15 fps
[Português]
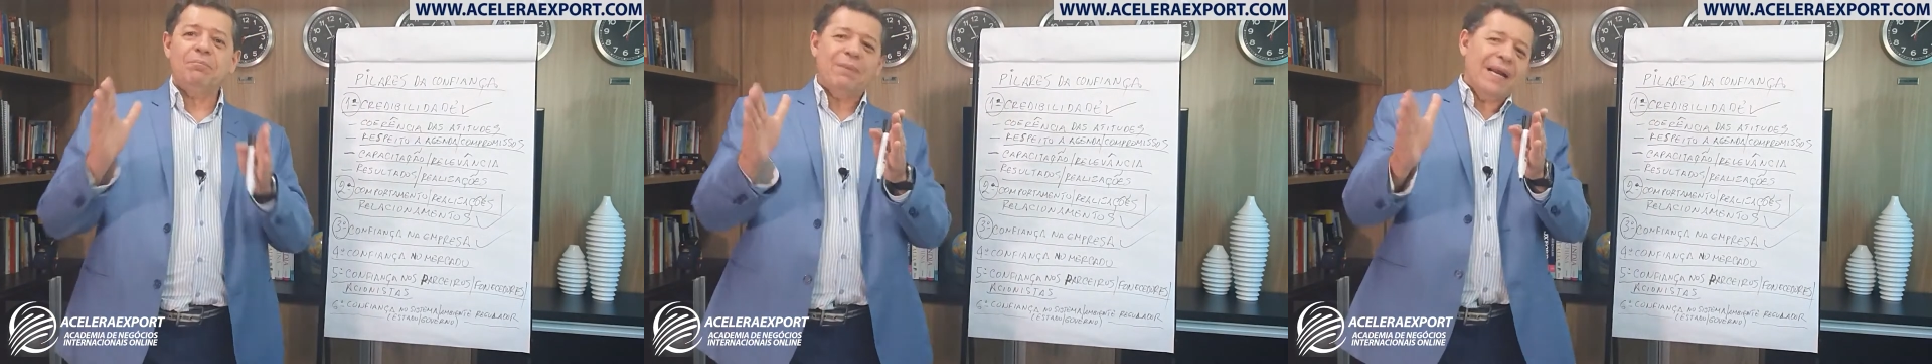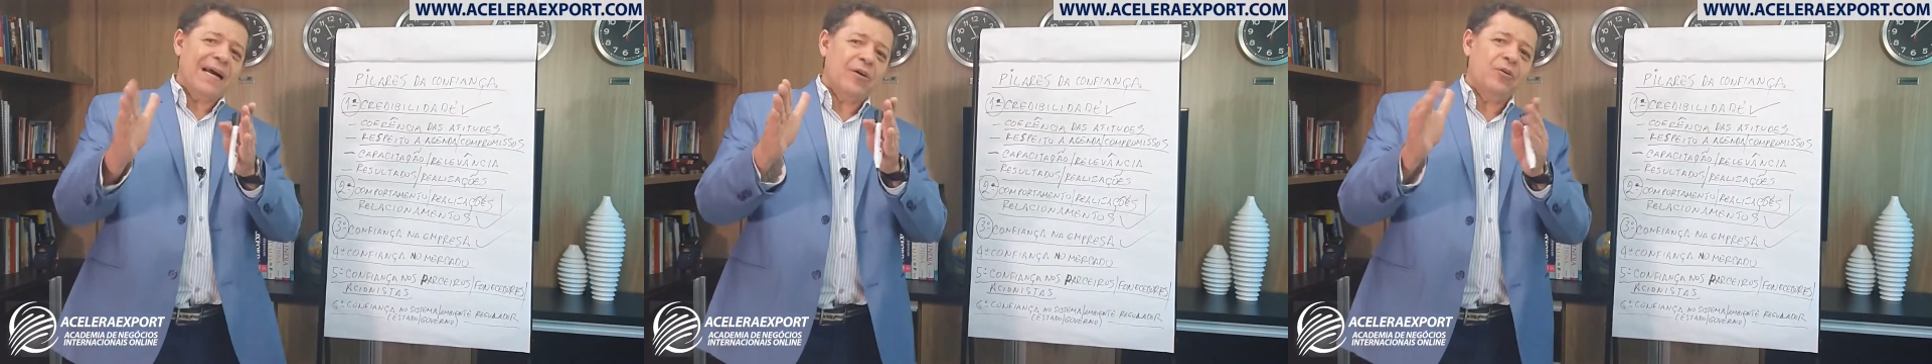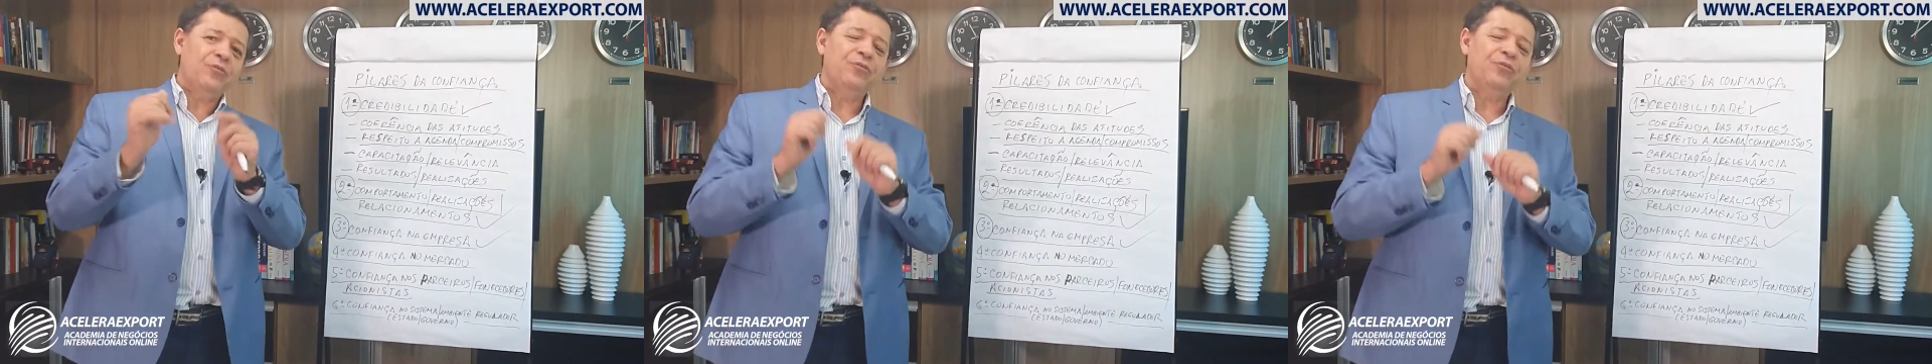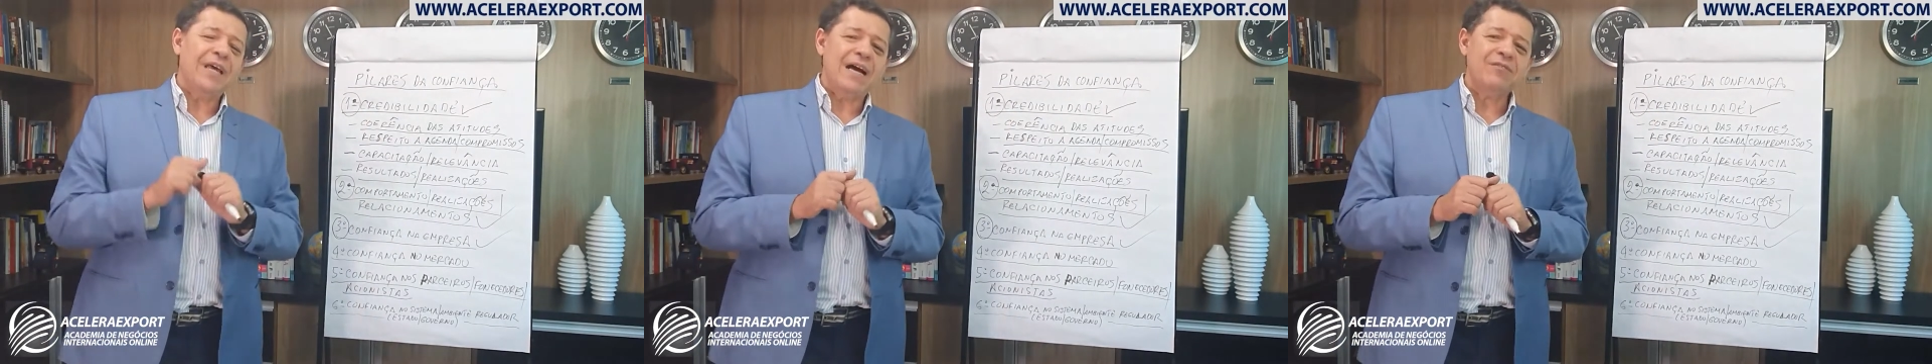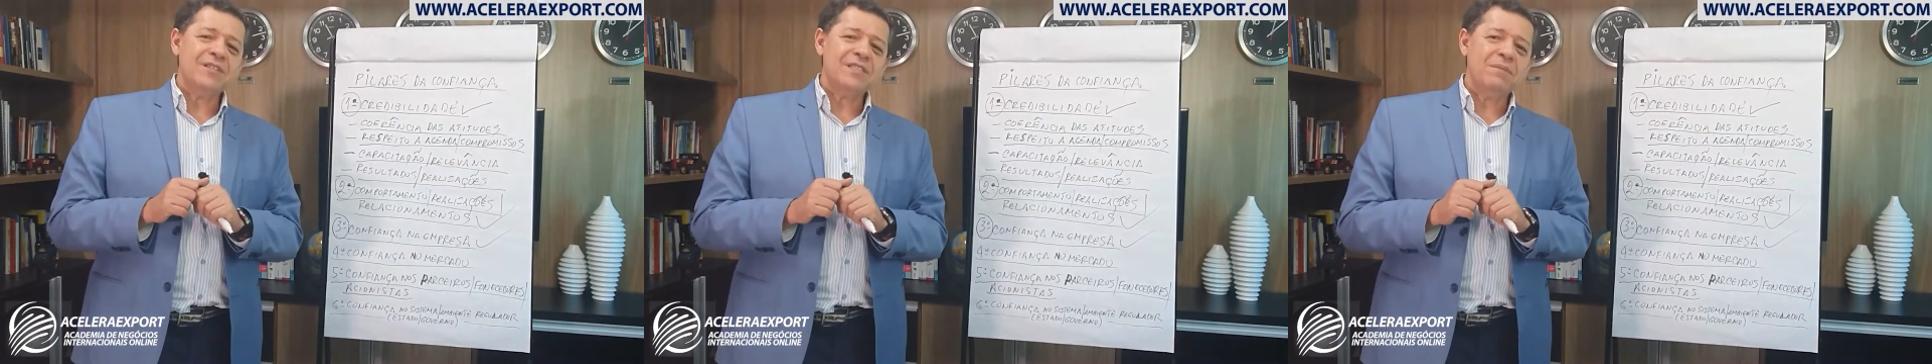para
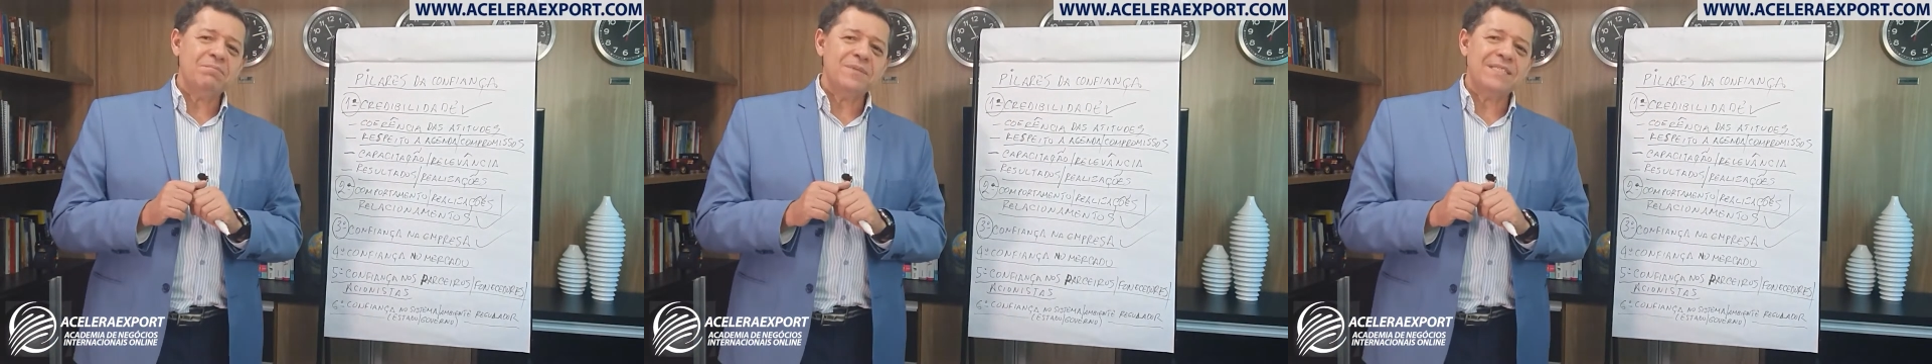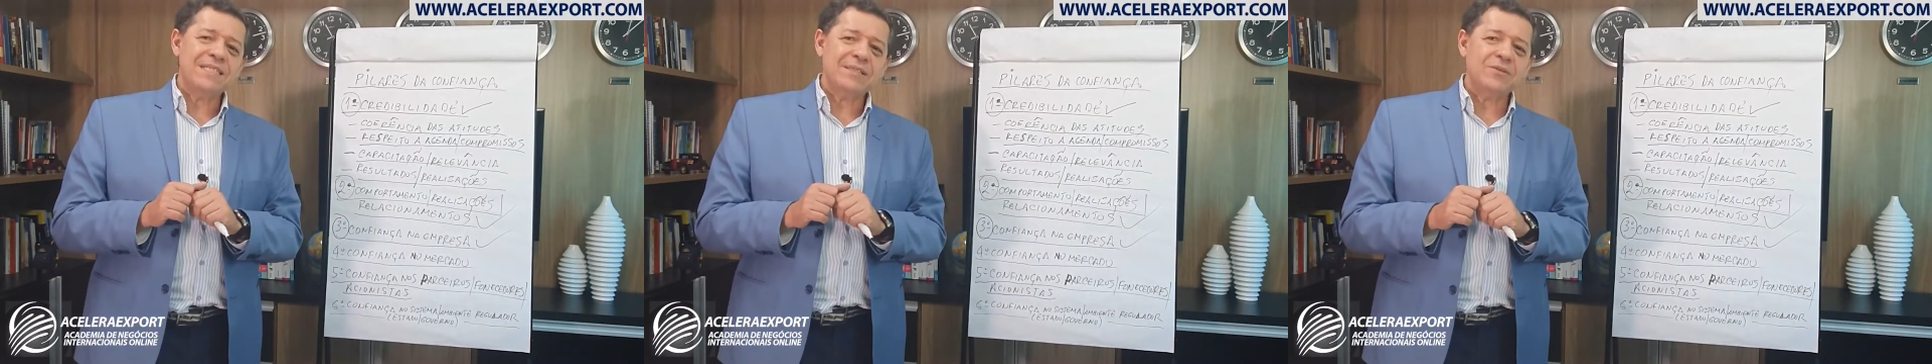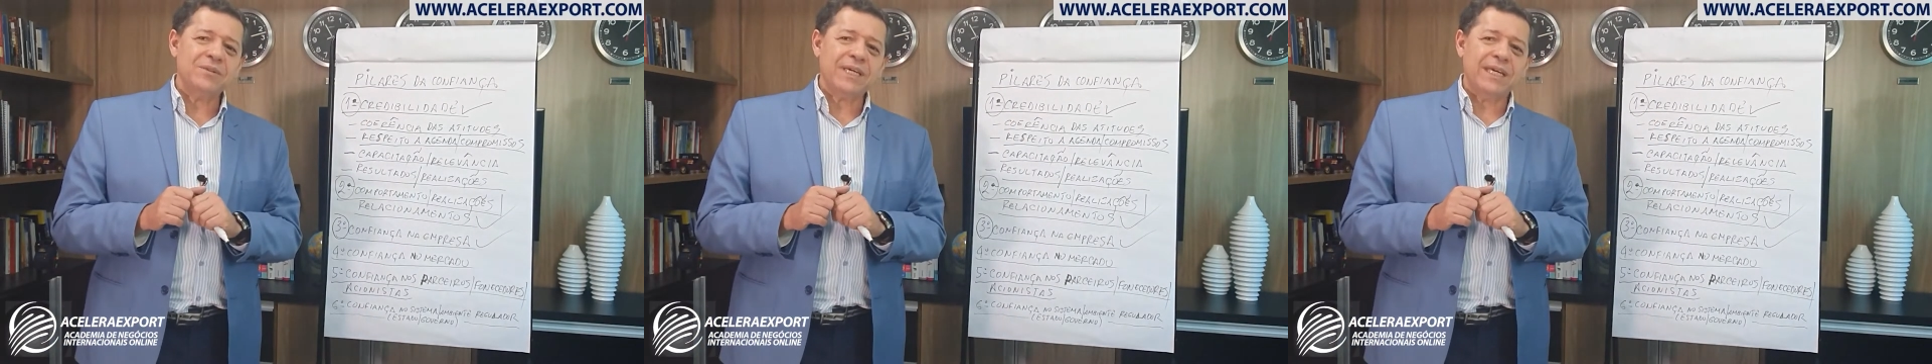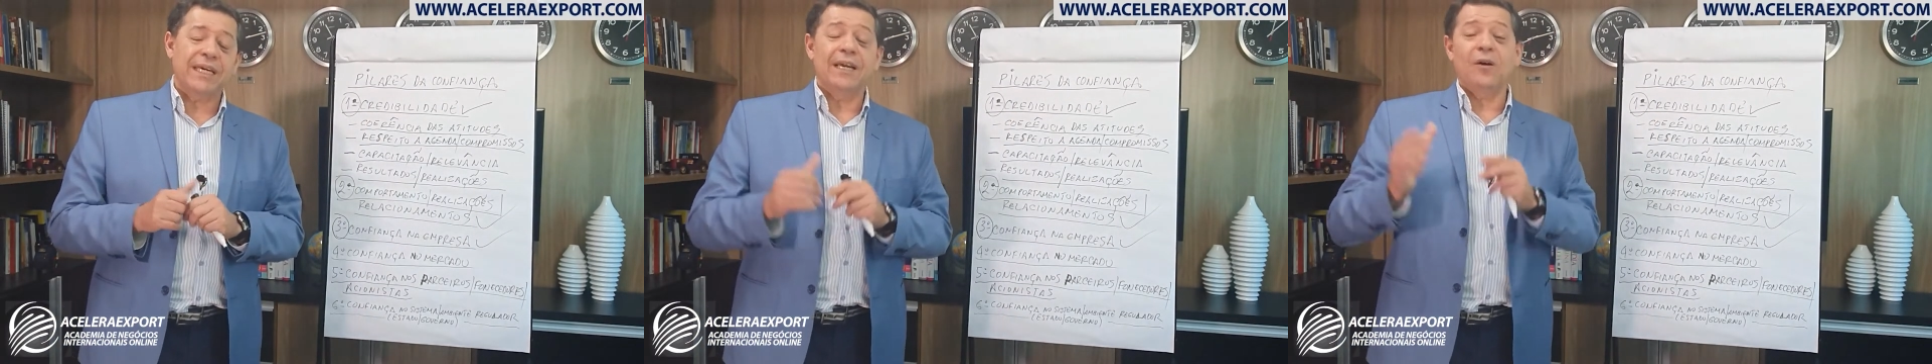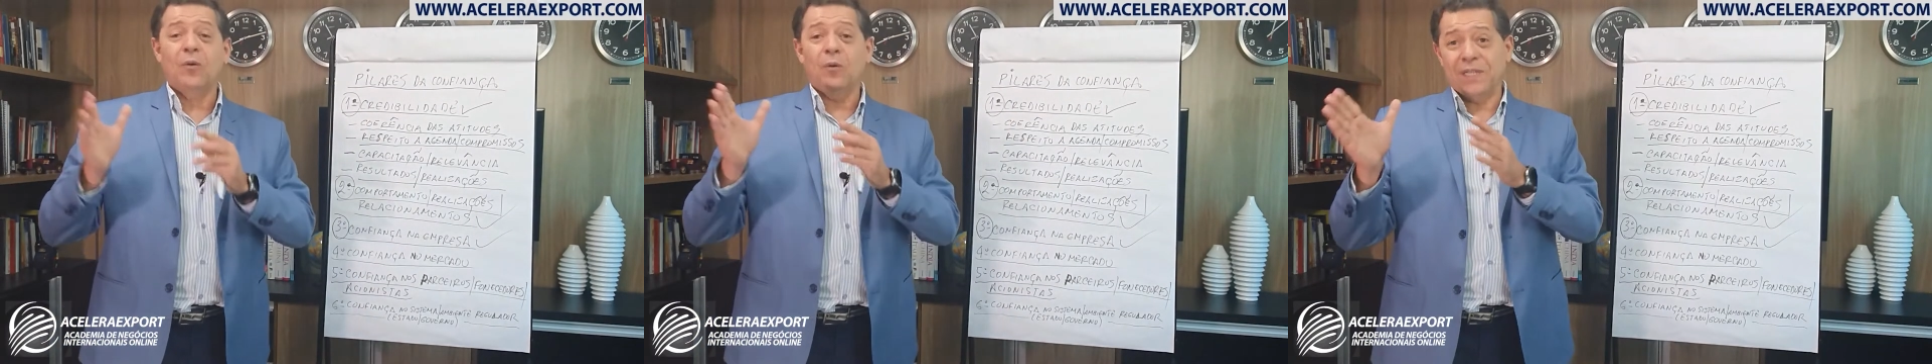confiar, você precisa o
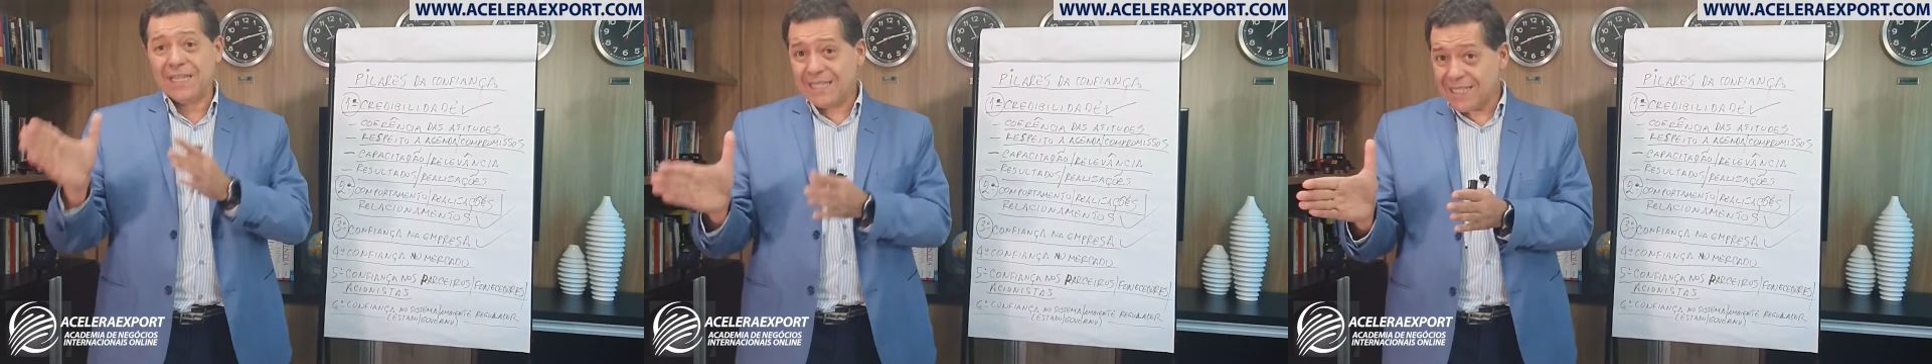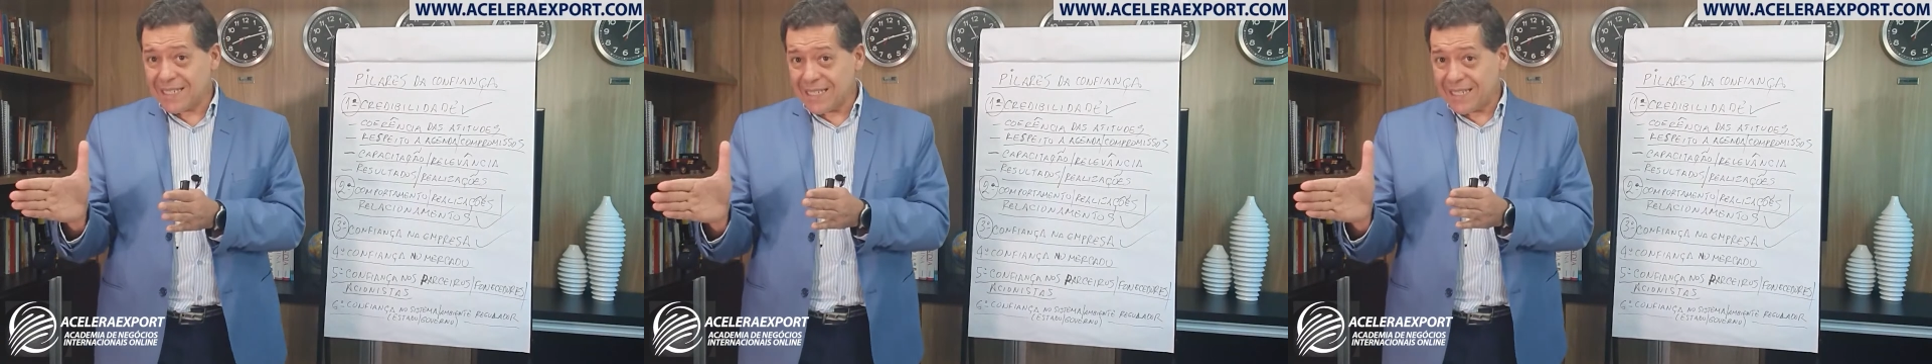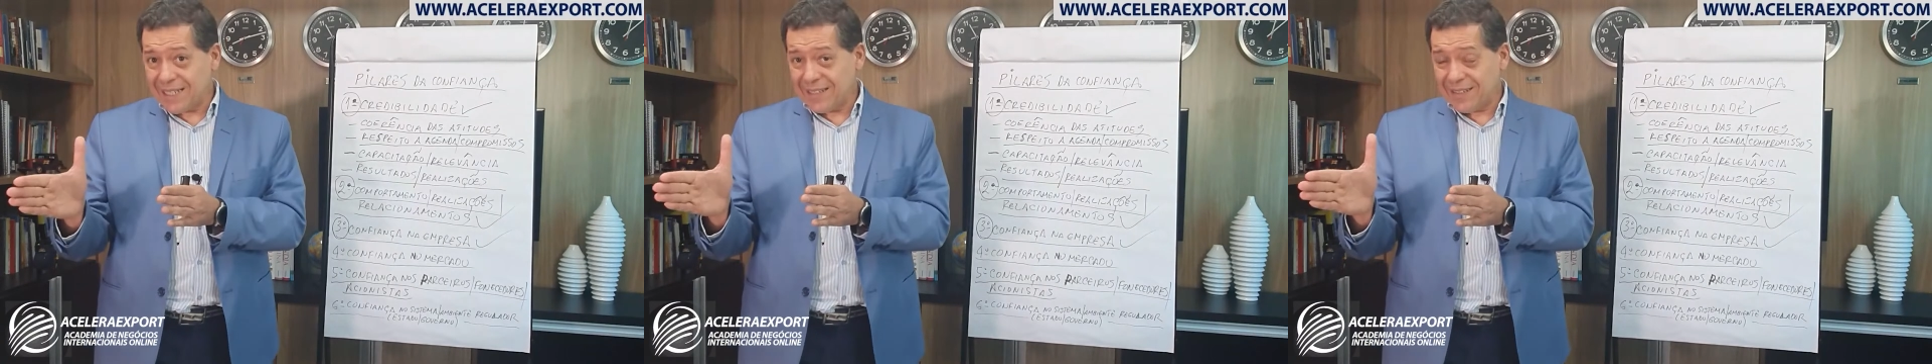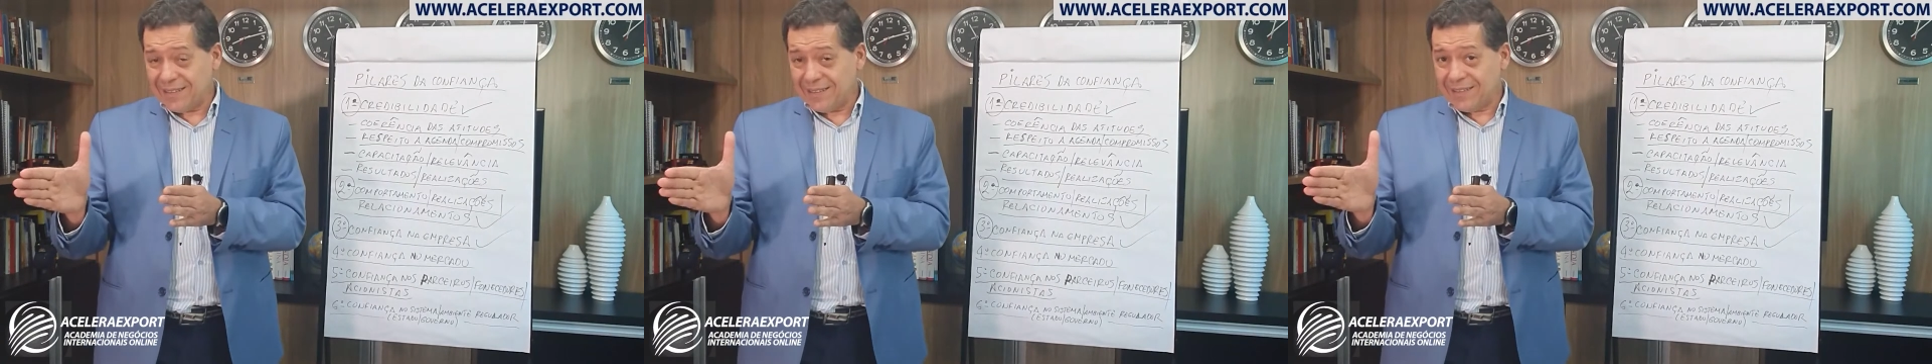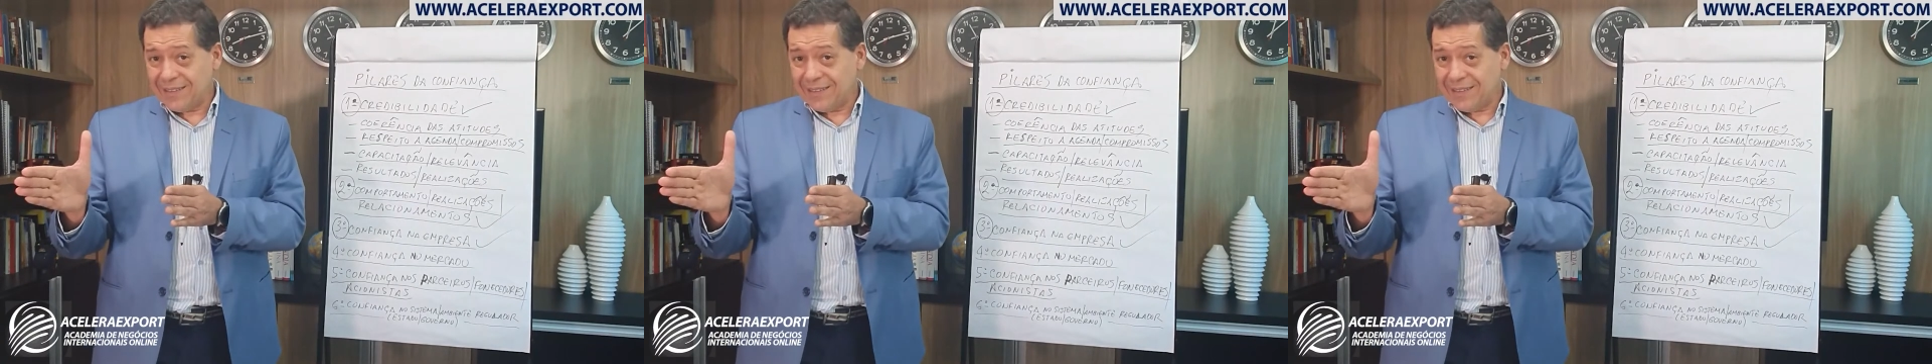quê? Conhecer.